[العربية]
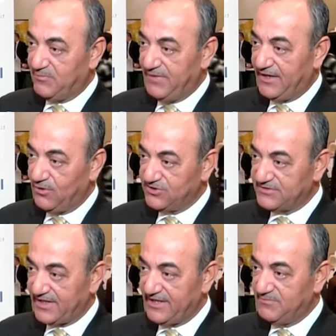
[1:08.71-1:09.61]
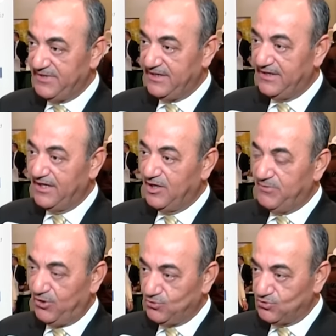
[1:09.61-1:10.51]
مع نقطة الخدمة
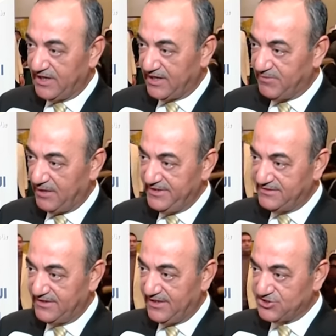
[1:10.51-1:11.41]
بحدود ال 400 دينار